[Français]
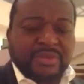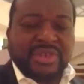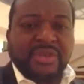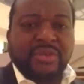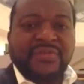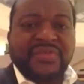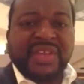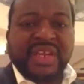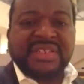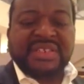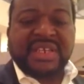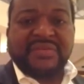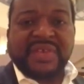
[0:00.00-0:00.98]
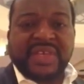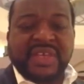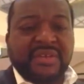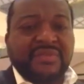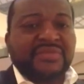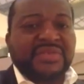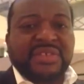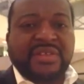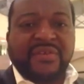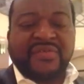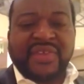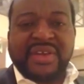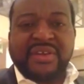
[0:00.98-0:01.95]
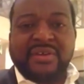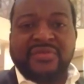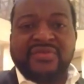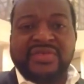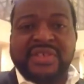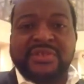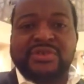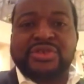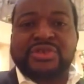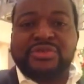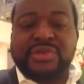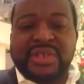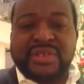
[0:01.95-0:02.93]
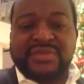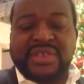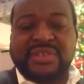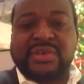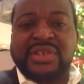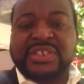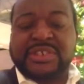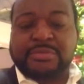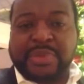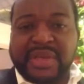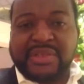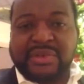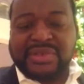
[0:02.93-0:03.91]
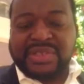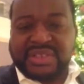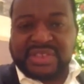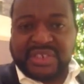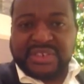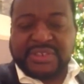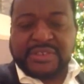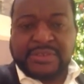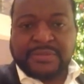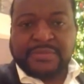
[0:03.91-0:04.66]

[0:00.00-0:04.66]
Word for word: Nous allons finaliser avec elle. Vous êtes en Finlande, vous êtes en Suède, vous êtes en Espagne, en Italie.